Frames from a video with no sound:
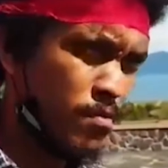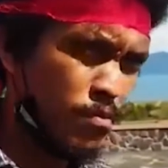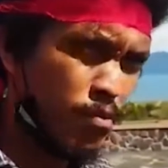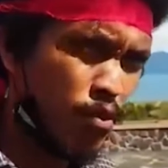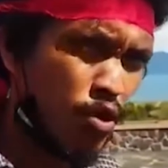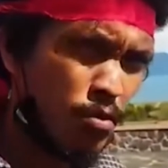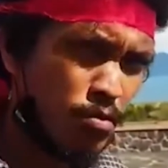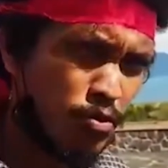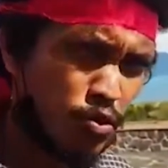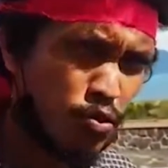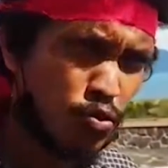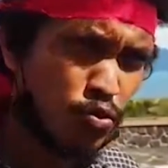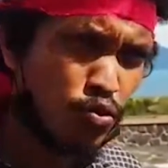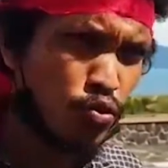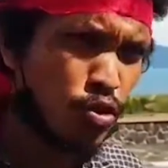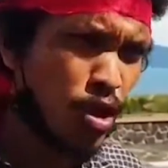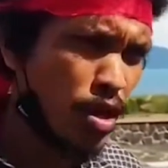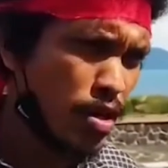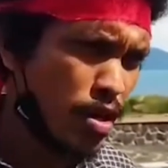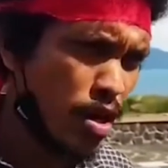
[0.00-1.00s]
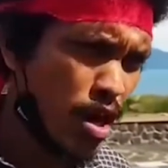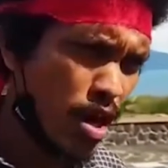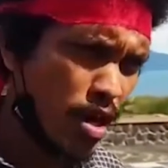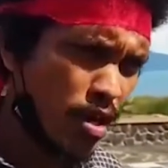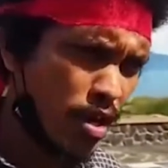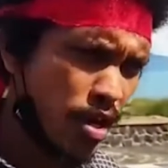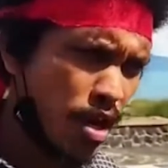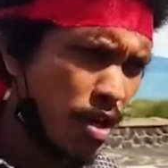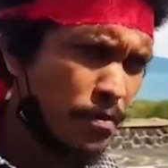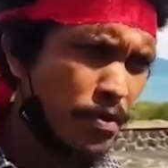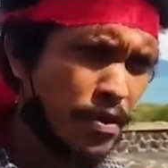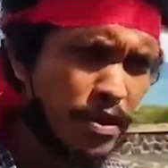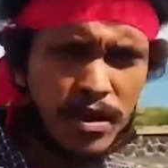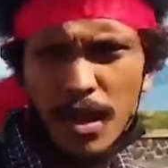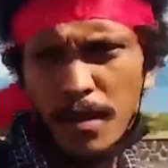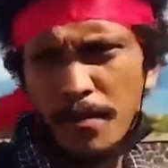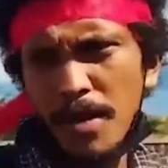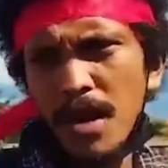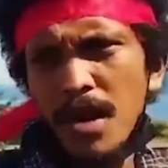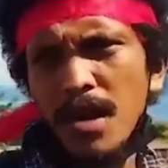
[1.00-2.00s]
Poin tuntutannya adalah
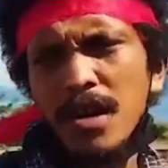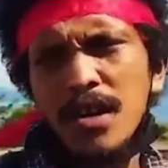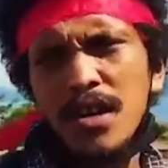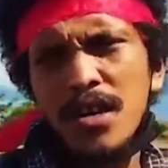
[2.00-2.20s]
pertama,